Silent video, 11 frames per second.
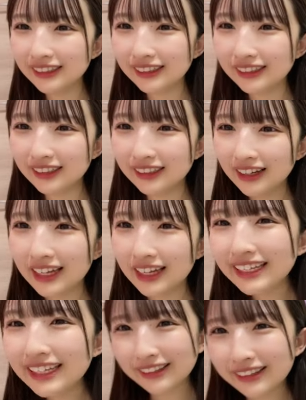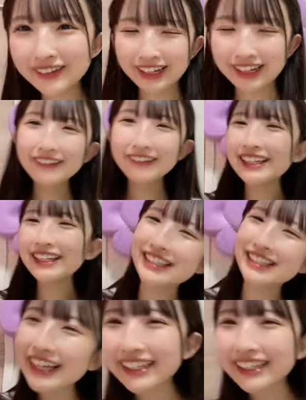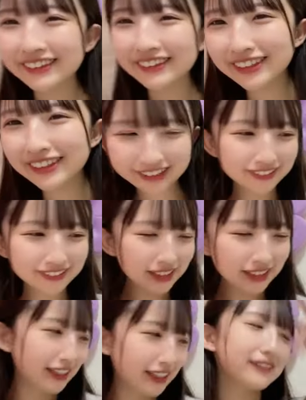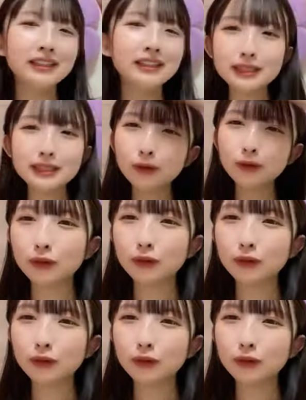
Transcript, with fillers: 悲しいめっちゃ気に入ってるのにさなんか申し訳ない